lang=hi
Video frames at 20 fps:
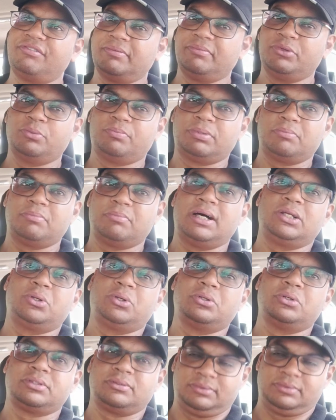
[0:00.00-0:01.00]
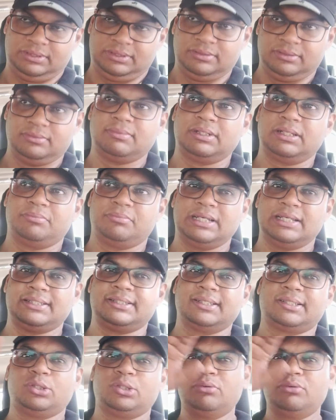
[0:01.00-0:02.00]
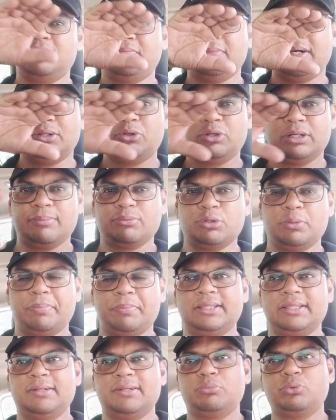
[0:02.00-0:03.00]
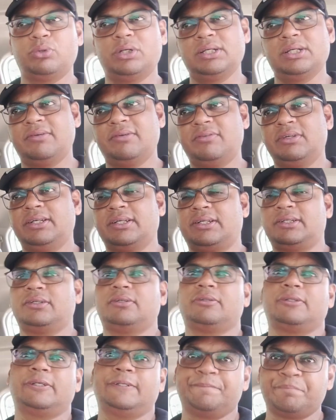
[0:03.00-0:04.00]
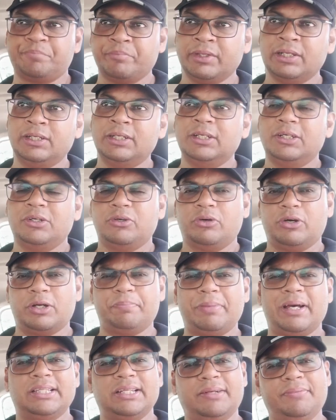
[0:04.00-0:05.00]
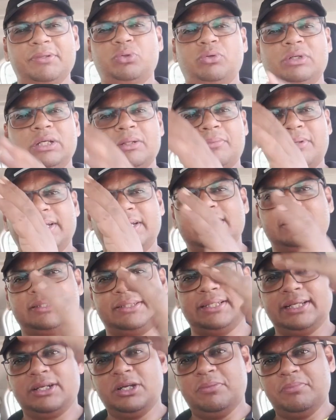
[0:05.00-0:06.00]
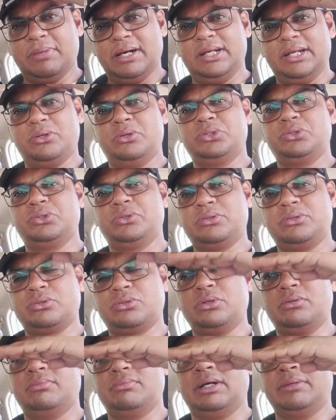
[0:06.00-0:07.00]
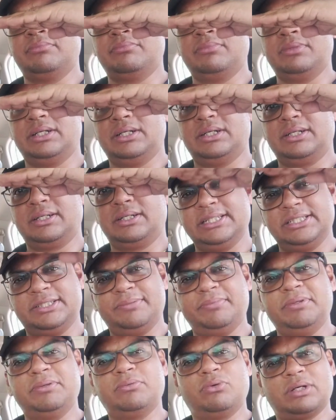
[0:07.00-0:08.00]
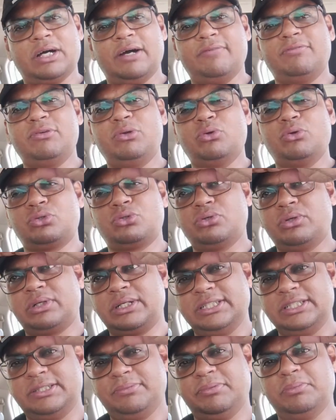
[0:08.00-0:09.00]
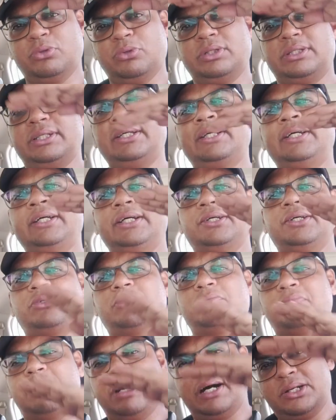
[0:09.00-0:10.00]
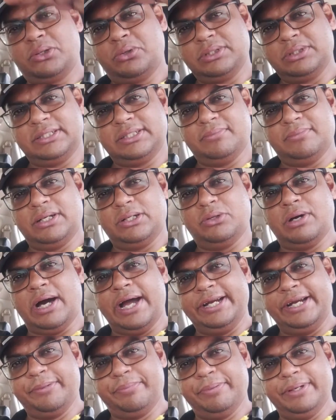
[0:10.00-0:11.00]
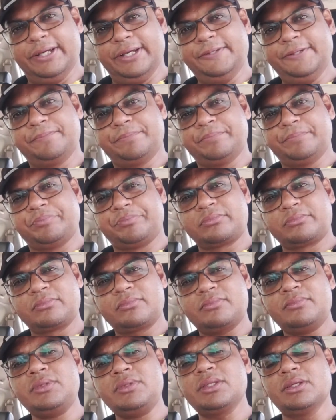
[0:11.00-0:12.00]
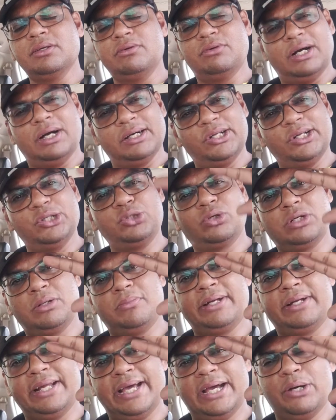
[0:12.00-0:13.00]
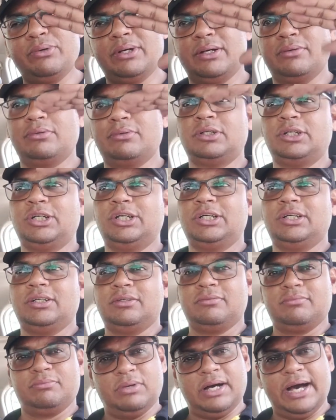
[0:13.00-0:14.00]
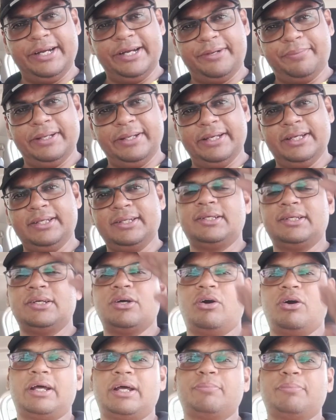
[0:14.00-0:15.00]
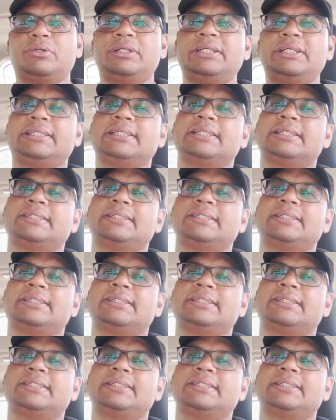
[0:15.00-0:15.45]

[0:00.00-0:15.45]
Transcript: में ऊपर माल रोड मतलब जा सकते हो और माल रोड आपको पैदल पूरा कवर करना होता है और पैदल भी दुनिया भर के रास्ते हैं एक्चुअली माल रोड जो है ना उसको हम रिज भी वो काफ़ी लोग उसको रिज भी बोलते हैं तो माल रोड जैसे मानो हाइट पे है अंग्रेजों का बनाया हुआ है वो हाइट पे है और आपको नीचे से